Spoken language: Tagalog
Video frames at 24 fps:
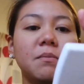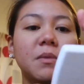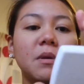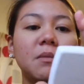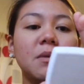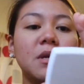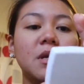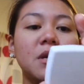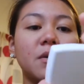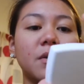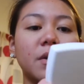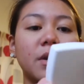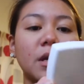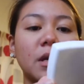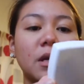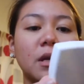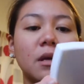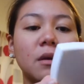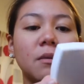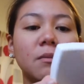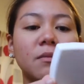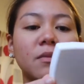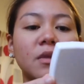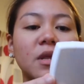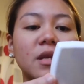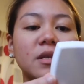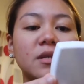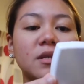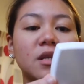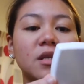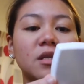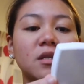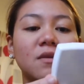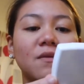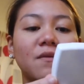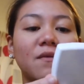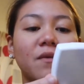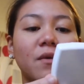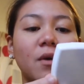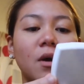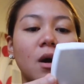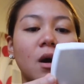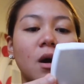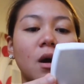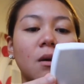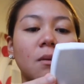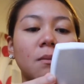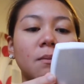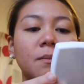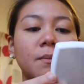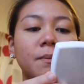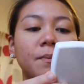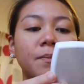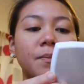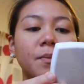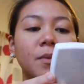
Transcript: BB cream. This is from,